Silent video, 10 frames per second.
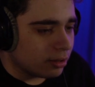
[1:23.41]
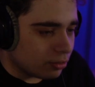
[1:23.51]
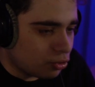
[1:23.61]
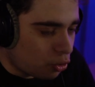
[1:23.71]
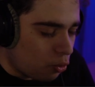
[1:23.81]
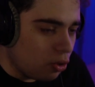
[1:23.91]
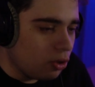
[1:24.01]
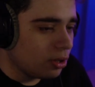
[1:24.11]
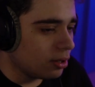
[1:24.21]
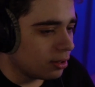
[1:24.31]

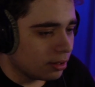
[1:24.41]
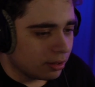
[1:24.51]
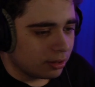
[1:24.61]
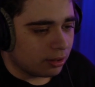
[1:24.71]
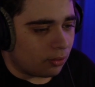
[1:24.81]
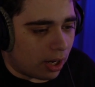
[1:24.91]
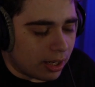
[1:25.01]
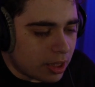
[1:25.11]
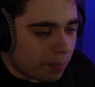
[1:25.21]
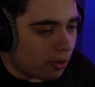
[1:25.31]
Joule Voilà,
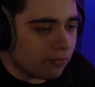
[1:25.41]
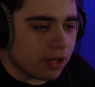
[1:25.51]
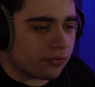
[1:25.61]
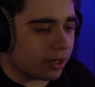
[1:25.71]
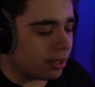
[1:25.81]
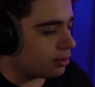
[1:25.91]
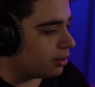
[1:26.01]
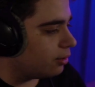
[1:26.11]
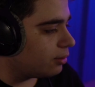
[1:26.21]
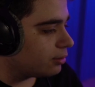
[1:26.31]
j'ai pas envie, frère. Ah
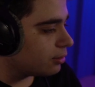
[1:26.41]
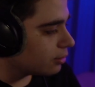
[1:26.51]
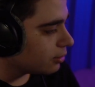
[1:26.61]
non.